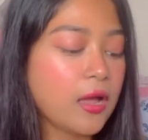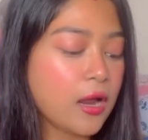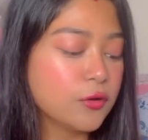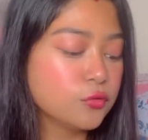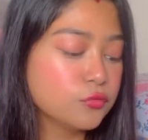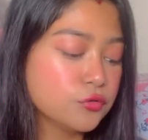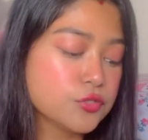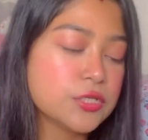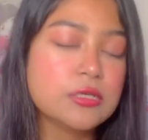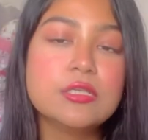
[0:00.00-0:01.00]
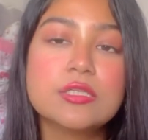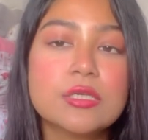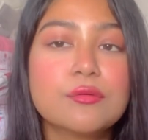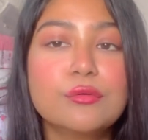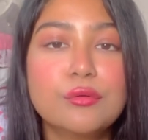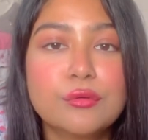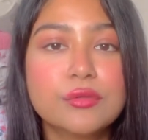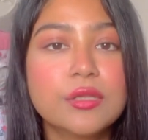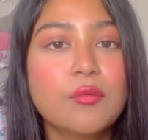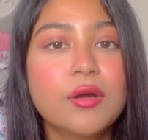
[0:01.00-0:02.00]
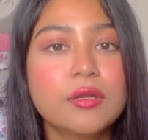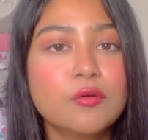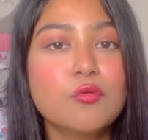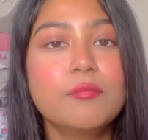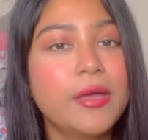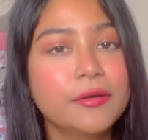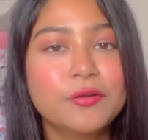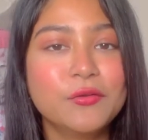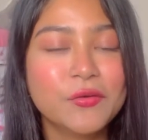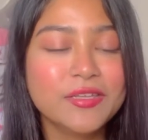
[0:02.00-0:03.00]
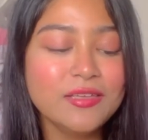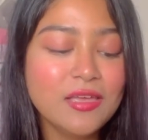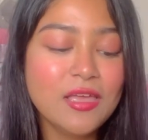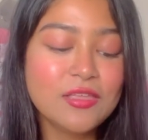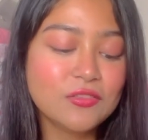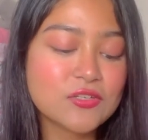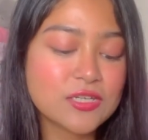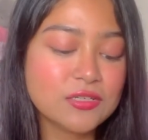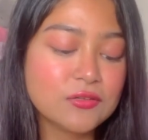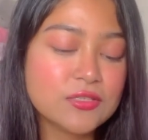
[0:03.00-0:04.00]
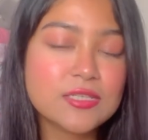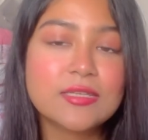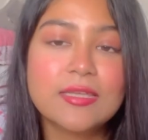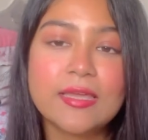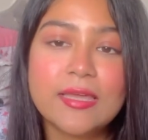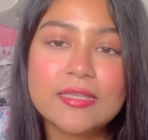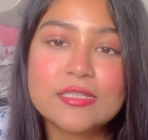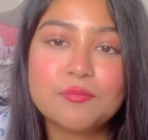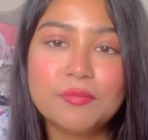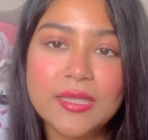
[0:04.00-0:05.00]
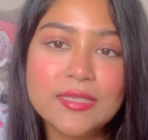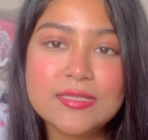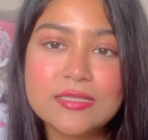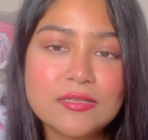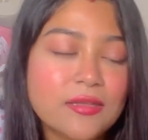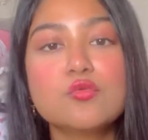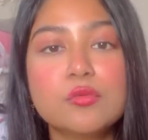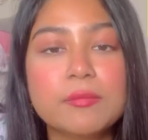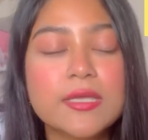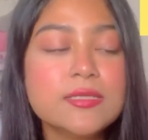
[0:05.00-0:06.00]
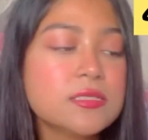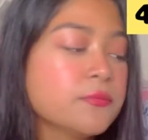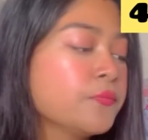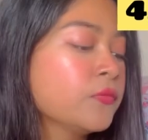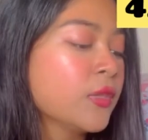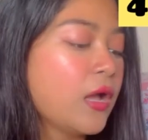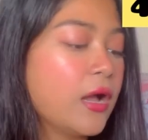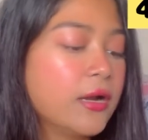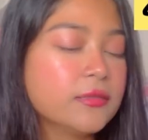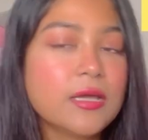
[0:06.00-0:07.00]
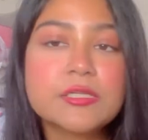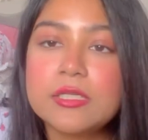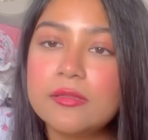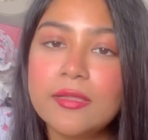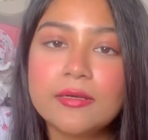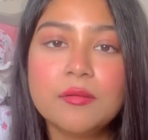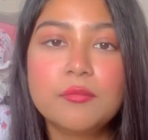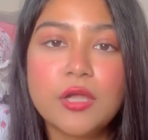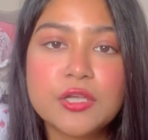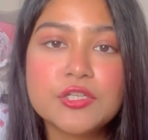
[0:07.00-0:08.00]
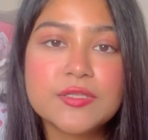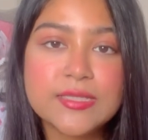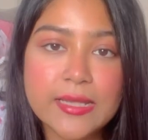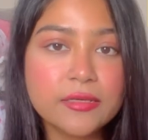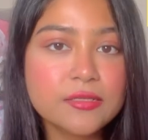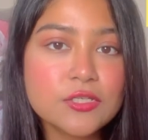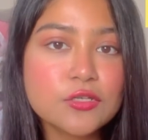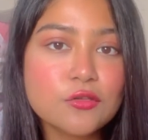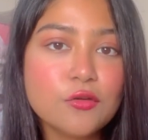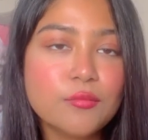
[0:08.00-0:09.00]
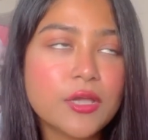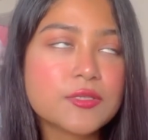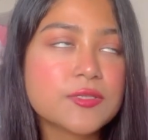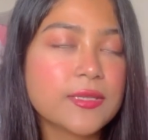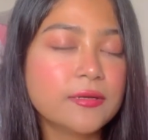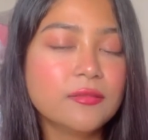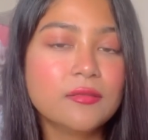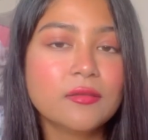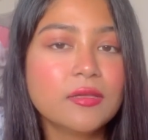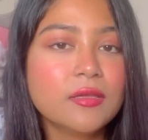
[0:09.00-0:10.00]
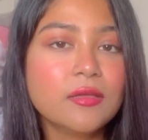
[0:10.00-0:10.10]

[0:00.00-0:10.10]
আরও দুটো জিনিস যেগুলো দেওয়াটা খুব ম্যান্ডেটরি তো সেটা হচ্ছে গিয়ে এই যে পেস্ট টুথপেস্ট আর তার সাথে একটা ব্রাশ সেট ছিল ব্রাশ সেটের থেকে